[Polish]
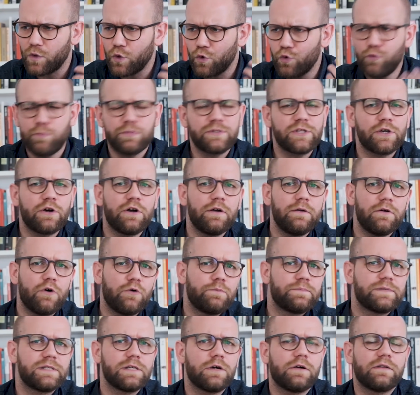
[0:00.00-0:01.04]
u, psych u
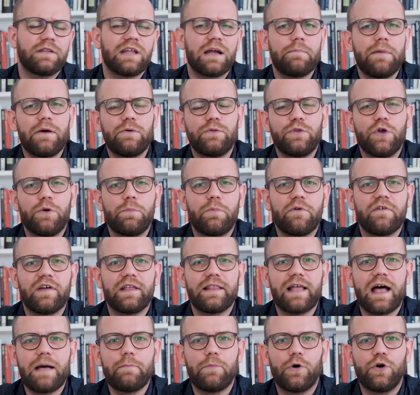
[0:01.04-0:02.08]
psychoterapeuty
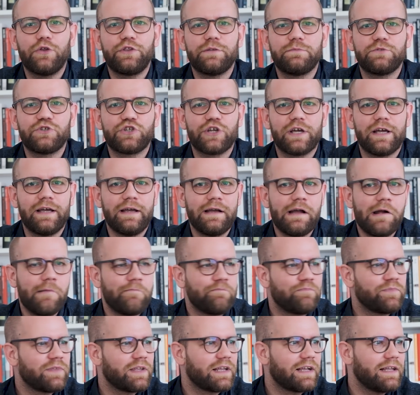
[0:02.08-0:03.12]
opowiadałem o tym, że
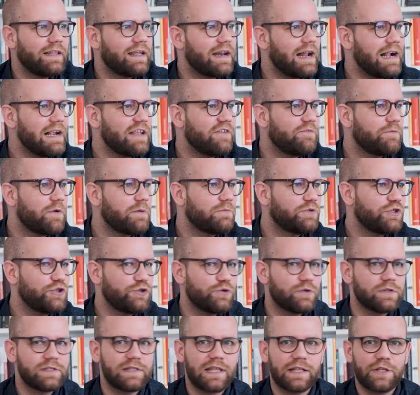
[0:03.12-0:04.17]
generalnie w moim
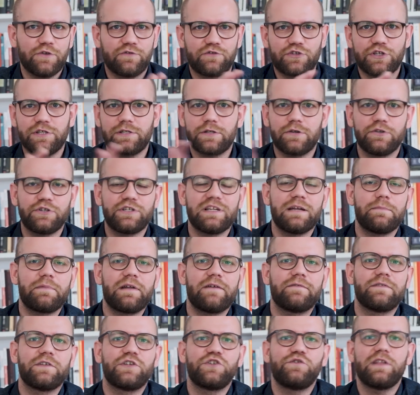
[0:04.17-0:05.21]
życiu ostatnio wszystko się
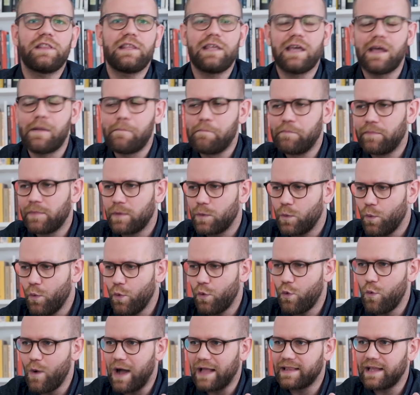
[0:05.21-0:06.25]
naprawdę świetnie
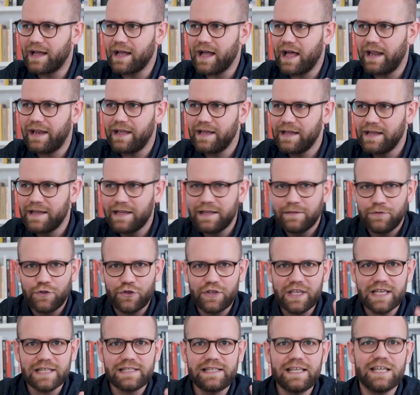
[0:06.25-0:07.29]
układa, ale no
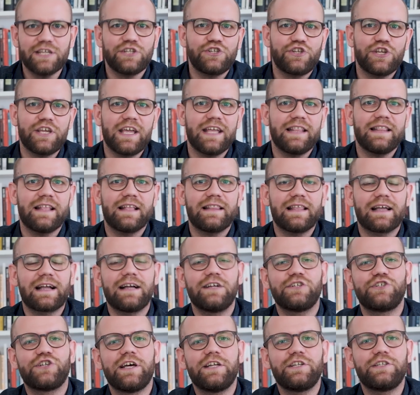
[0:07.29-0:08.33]
jest jeszcze jedna
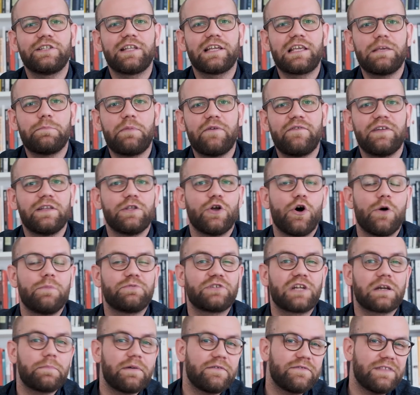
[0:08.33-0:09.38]
taka rzecz, taki pewien
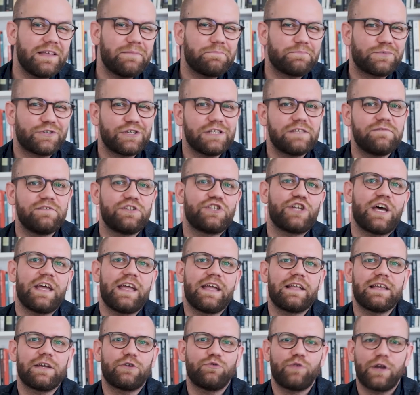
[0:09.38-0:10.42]
obszar, pewne
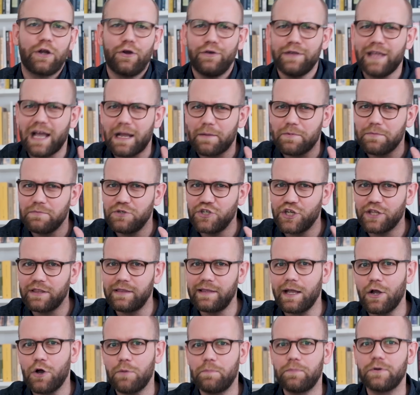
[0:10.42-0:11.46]
przyzwyczajenie, którego jakbym się
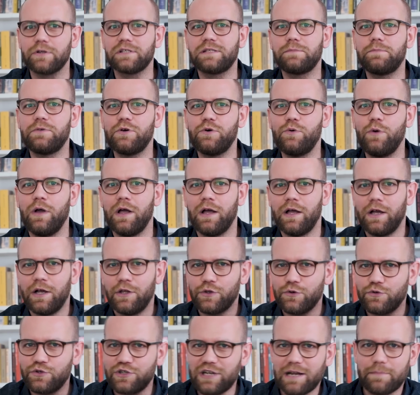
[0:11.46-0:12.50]
tego pozbył,
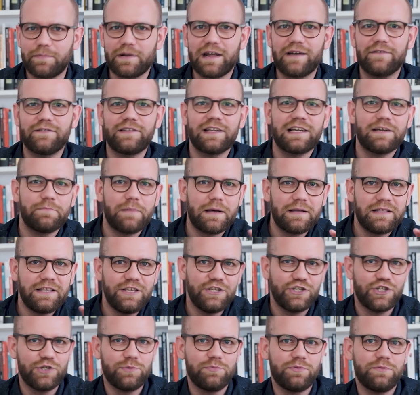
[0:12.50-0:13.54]
to już naprawdę chyba
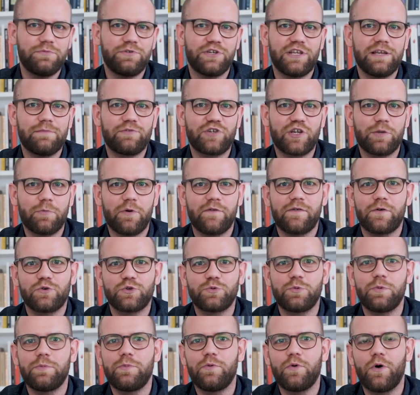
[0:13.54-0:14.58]
niczym bym się nie przejmował,
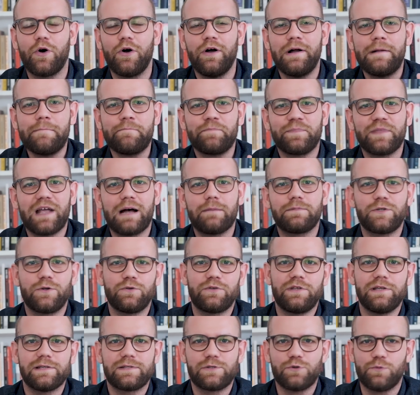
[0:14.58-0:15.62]
już by było
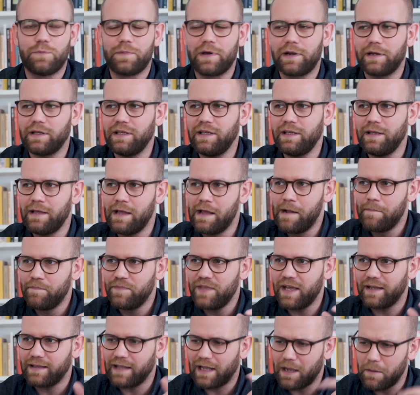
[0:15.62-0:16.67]
absolutnie super. I
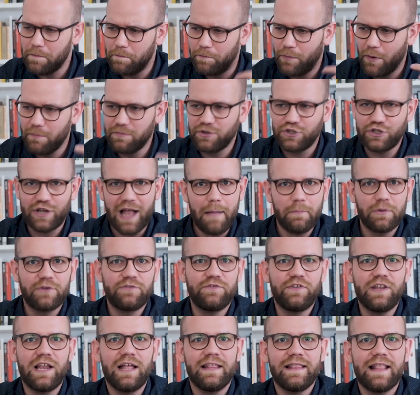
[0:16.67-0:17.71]
jak tak pomyślałem
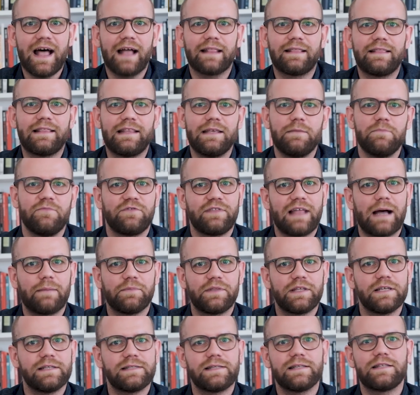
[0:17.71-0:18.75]
chwilę nad tym, w
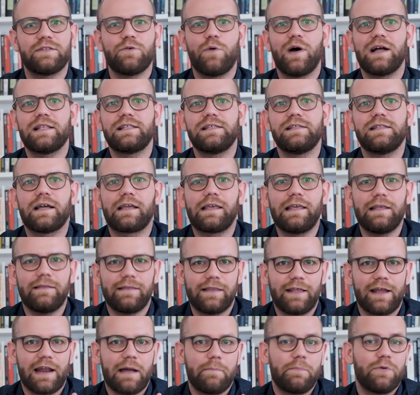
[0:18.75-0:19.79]
tamtej sytuacji takiej
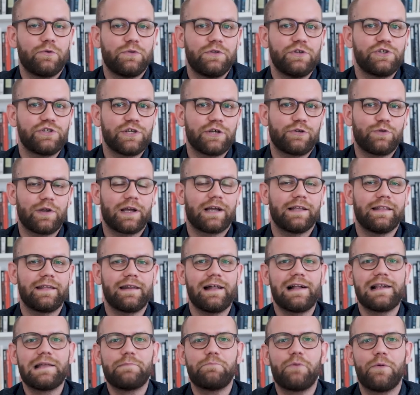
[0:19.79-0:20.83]
terapeutycznej, która
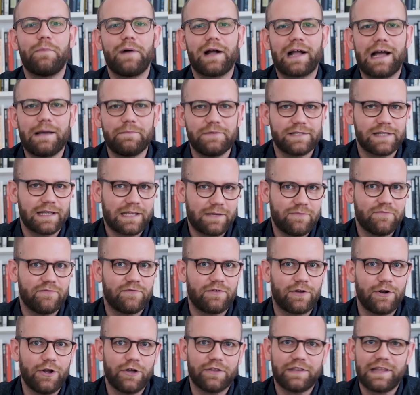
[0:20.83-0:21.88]
generalnie pomaga mi z takim
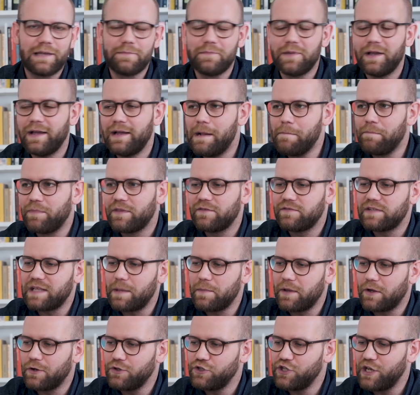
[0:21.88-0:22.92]
wglądem w
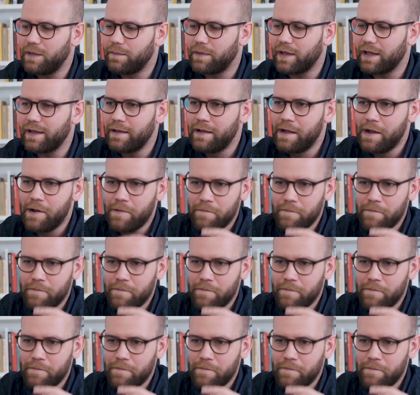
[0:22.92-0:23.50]
samego siebie,